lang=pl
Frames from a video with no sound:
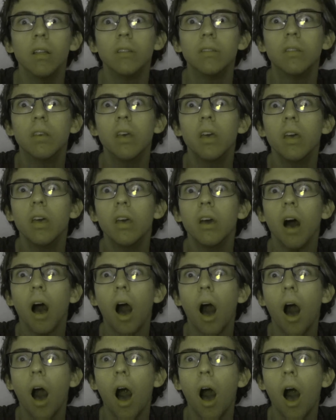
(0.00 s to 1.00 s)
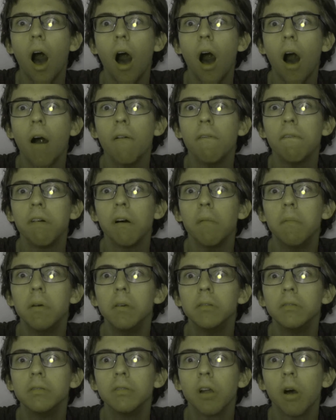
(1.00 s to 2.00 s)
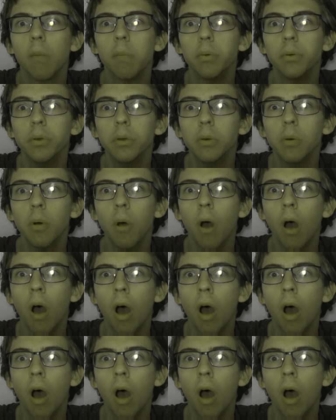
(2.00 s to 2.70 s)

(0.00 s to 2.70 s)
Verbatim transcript: Ty, a amfę byś zrobił?